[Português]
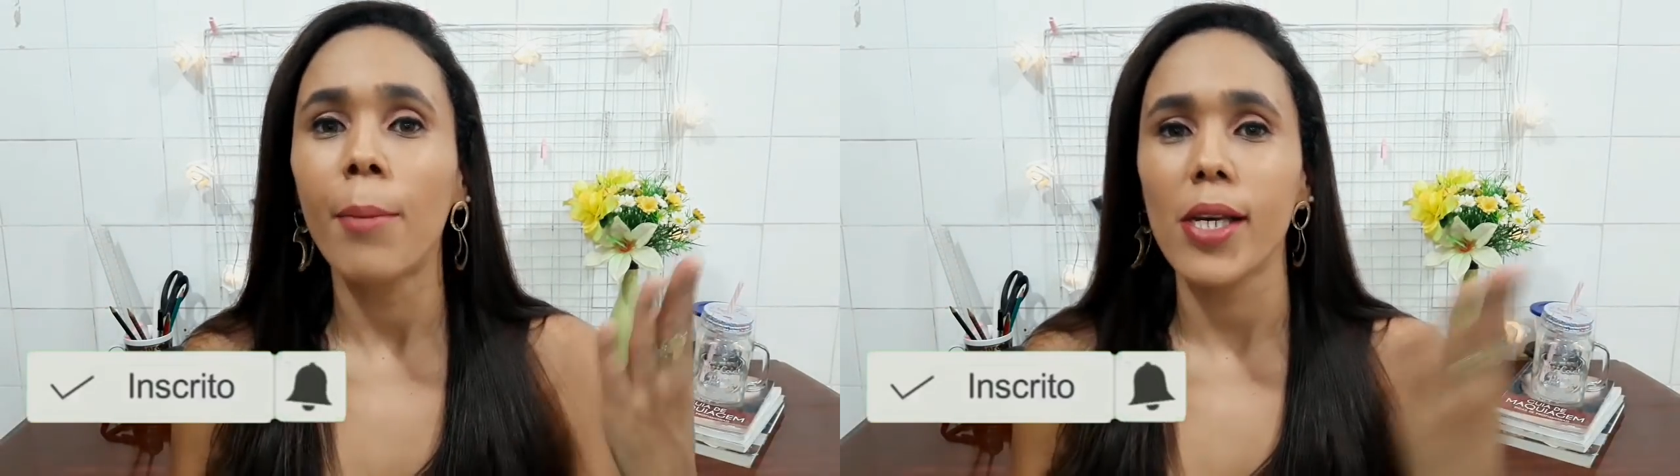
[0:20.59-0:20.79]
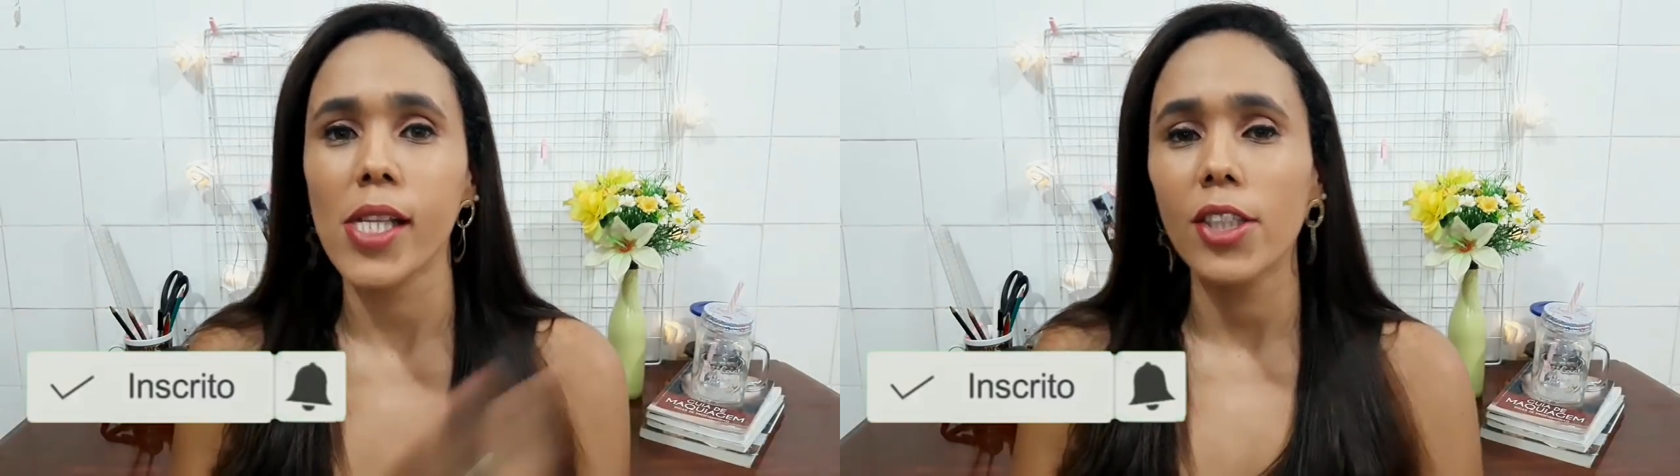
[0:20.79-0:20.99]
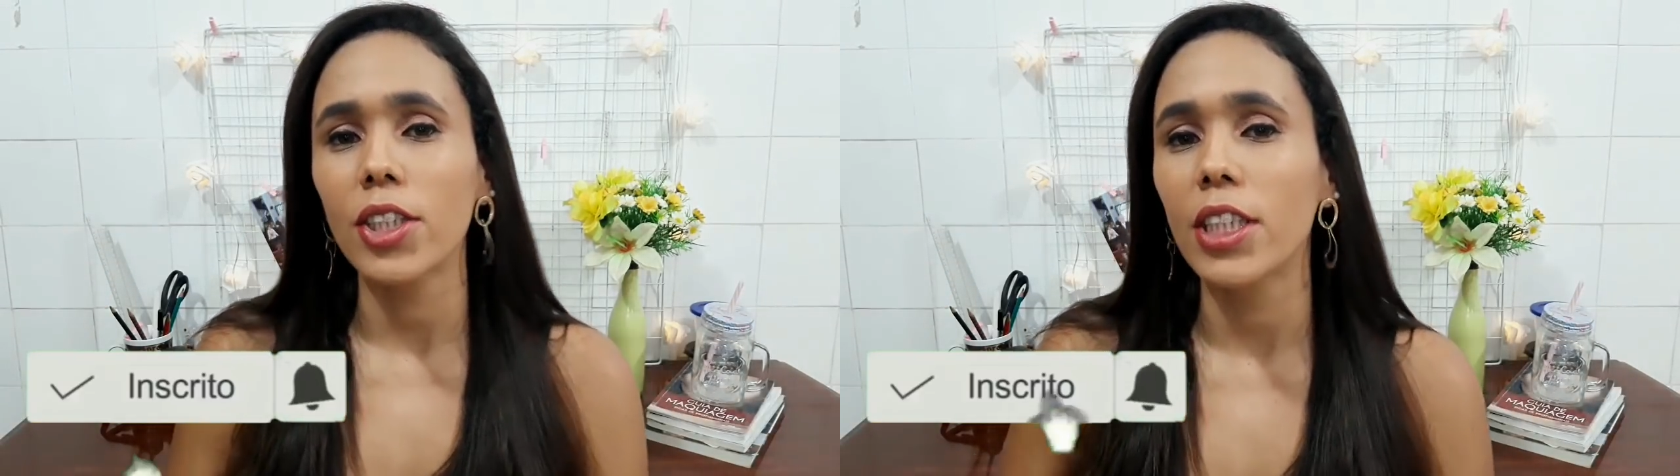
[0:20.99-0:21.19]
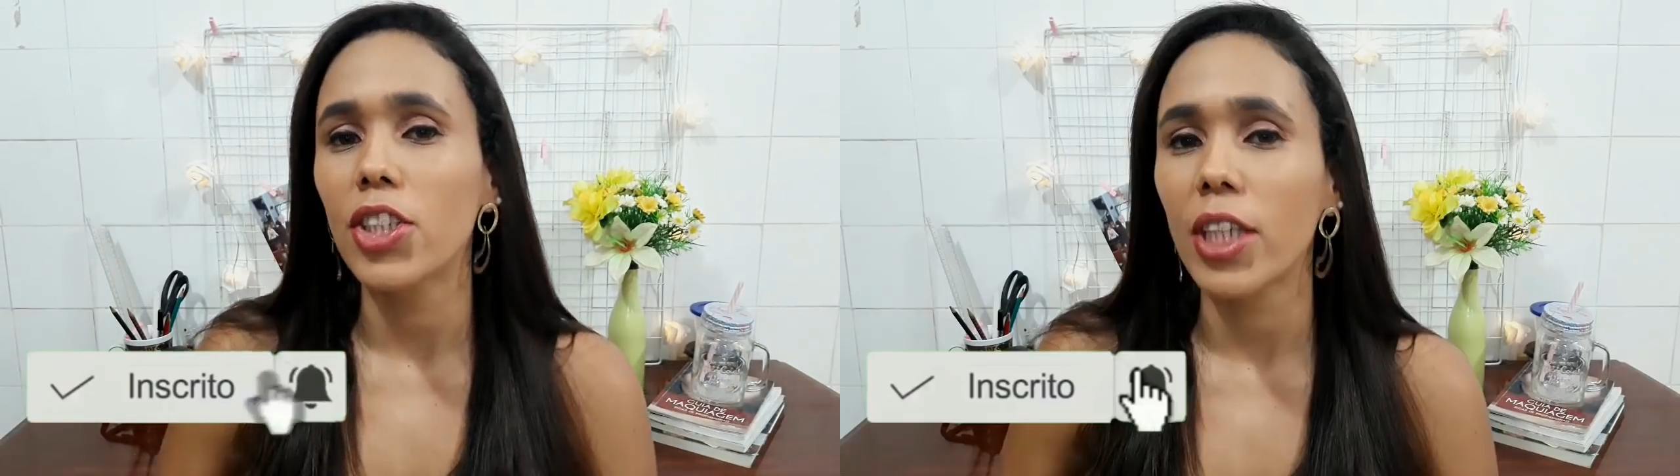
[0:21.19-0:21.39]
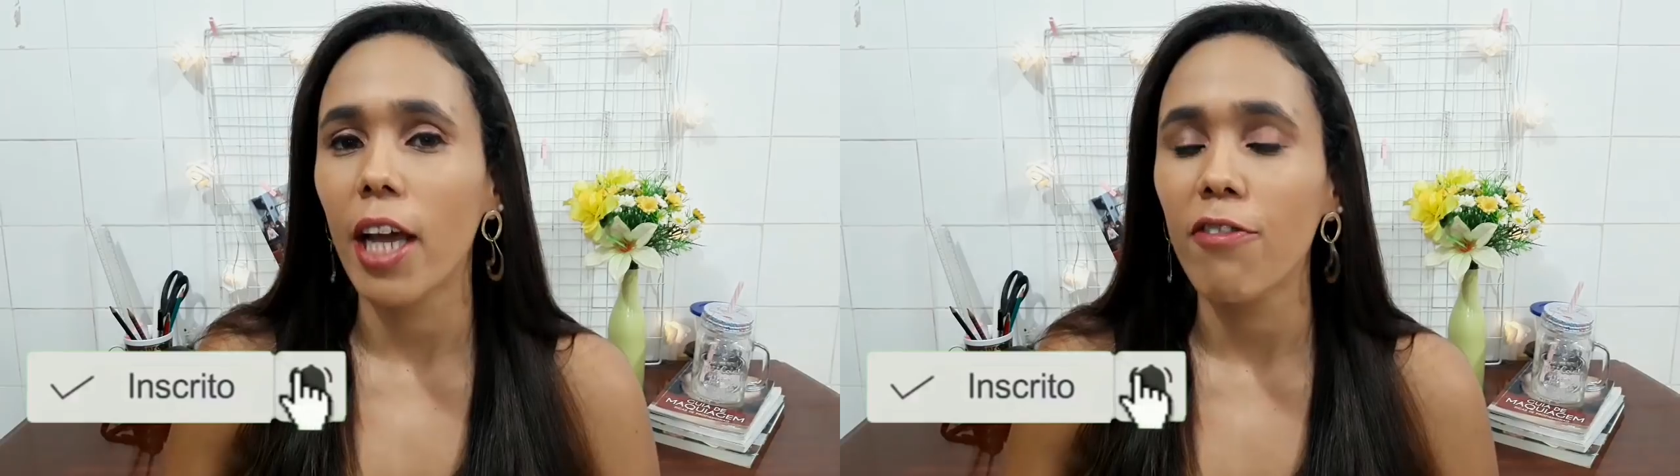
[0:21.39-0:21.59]
Mas antes de a
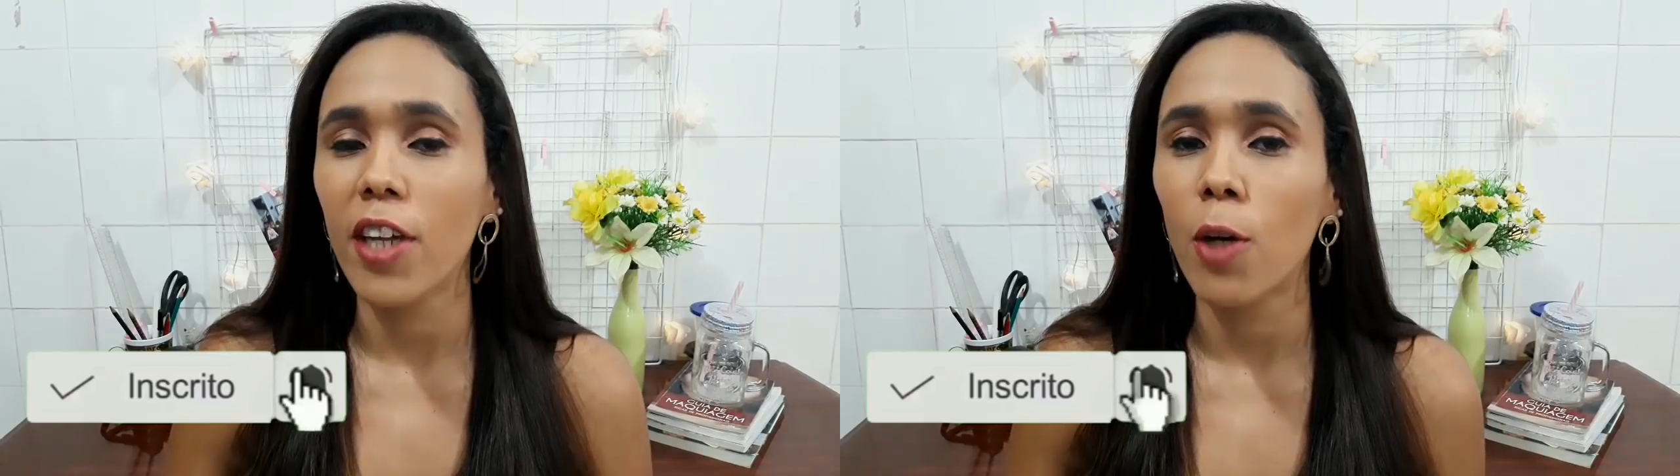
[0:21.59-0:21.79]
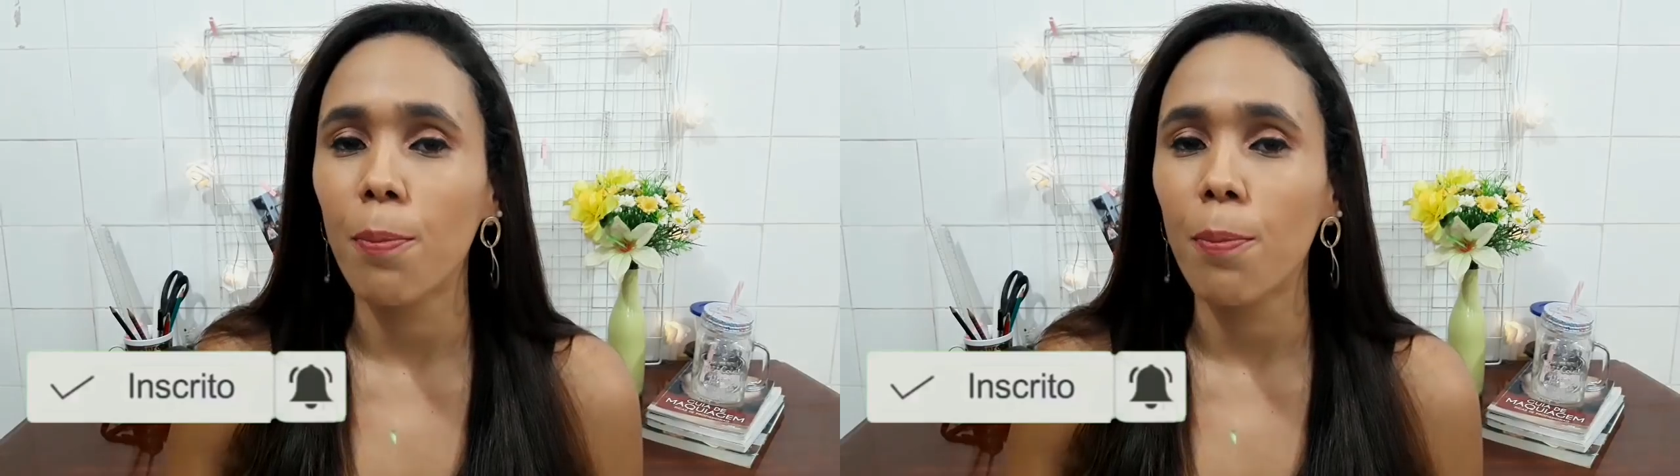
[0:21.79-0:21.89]
gente ir lá falar